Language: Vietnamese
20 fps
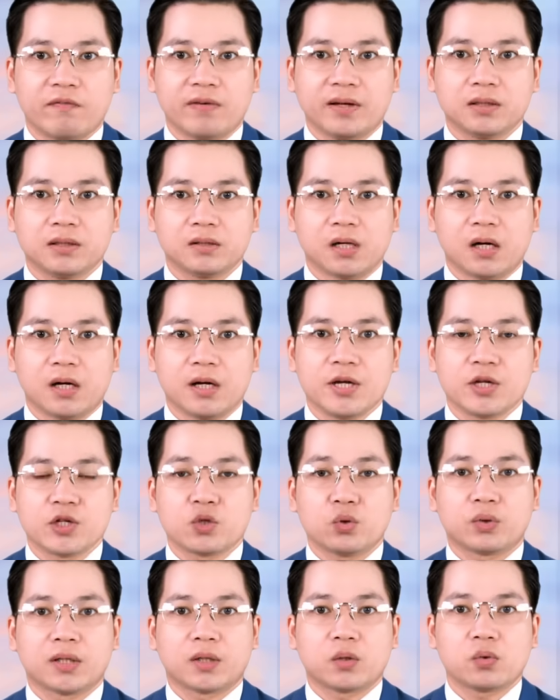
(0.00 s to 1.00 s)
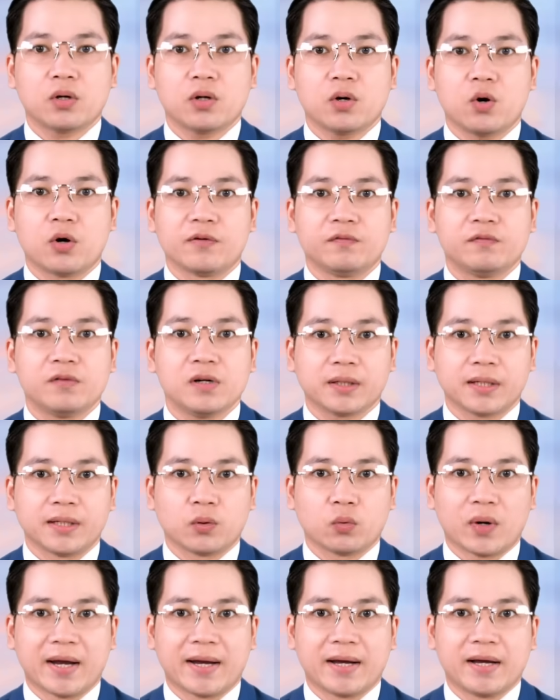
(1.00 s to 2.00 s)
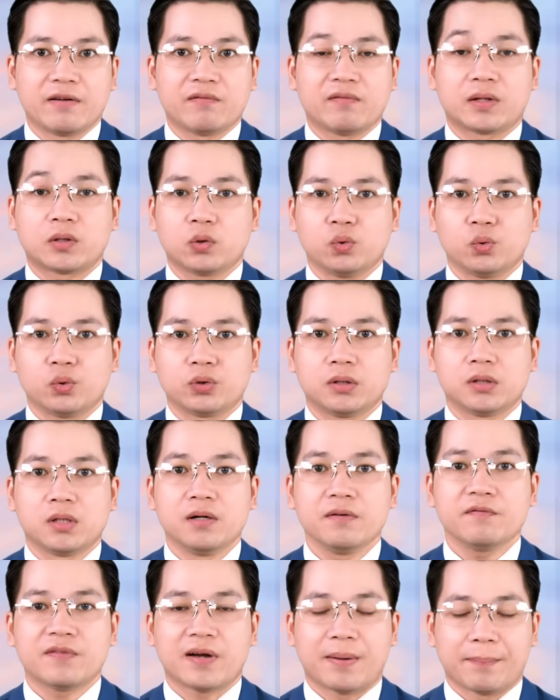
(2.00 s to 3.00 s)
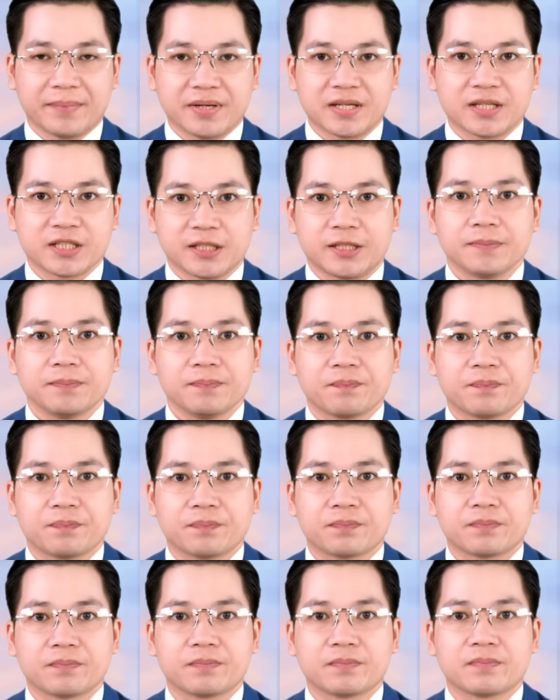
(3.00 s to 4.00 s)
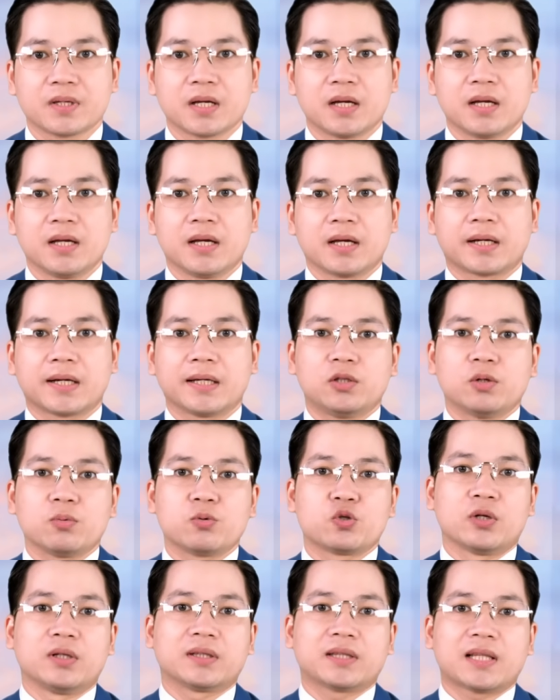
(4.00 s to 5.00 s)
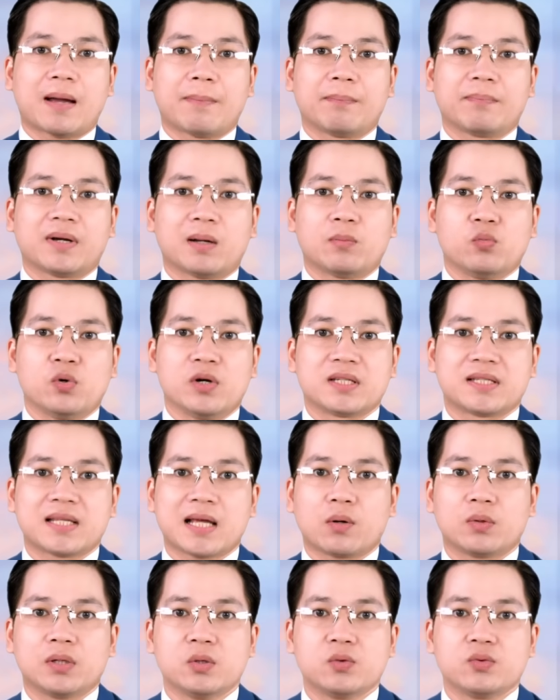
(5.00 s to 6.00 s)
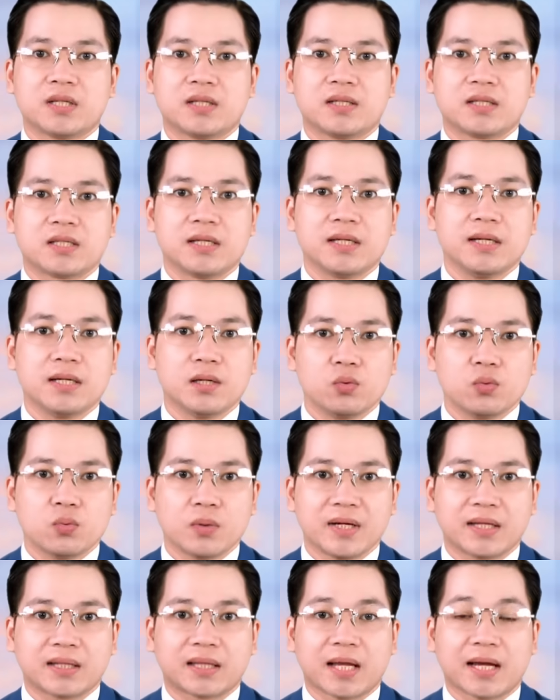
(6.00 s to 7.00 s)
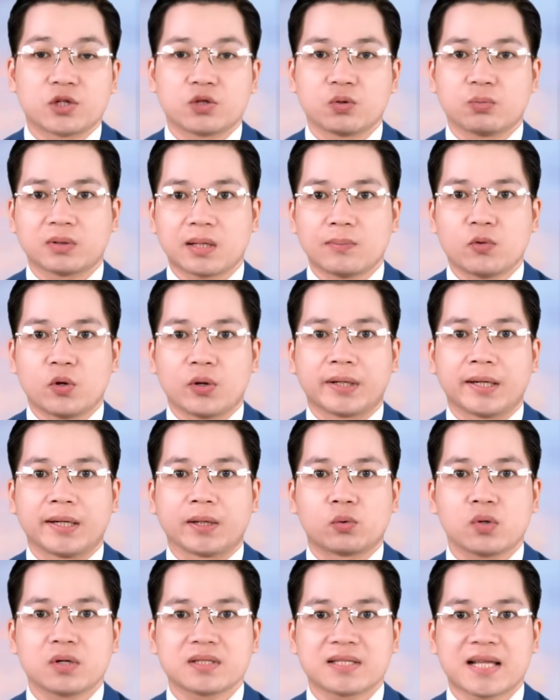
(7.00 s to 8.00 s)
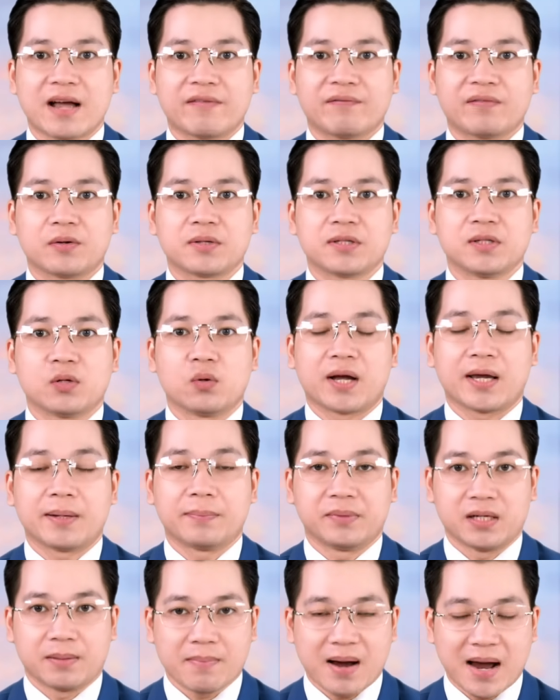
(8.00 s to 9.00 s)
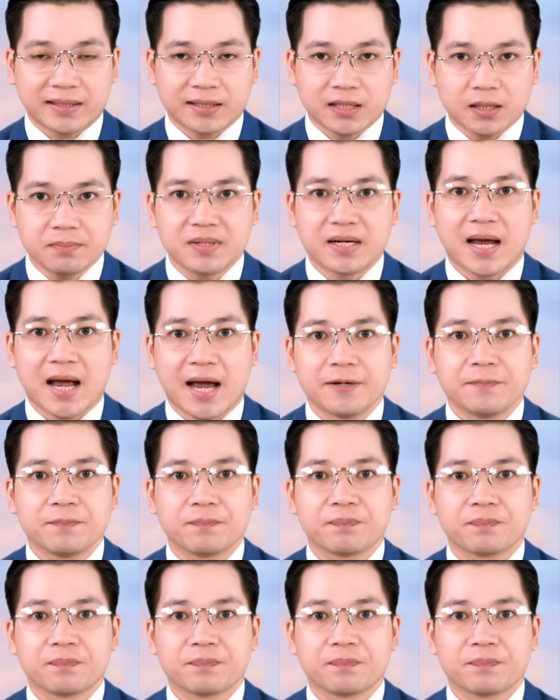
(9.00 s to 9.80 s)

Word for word: Văn Thường, Chủ tịch Quốc hội Vương Đình Huệ và Thủ tướng Phạm Minh Chính. Kết thúc chuyến thăm là buổi giao lưu nhân sĩ hữu nghị tại Trung tâm Hội nghị Quốc gia vào chiều ngày mười ba tháng mười hai.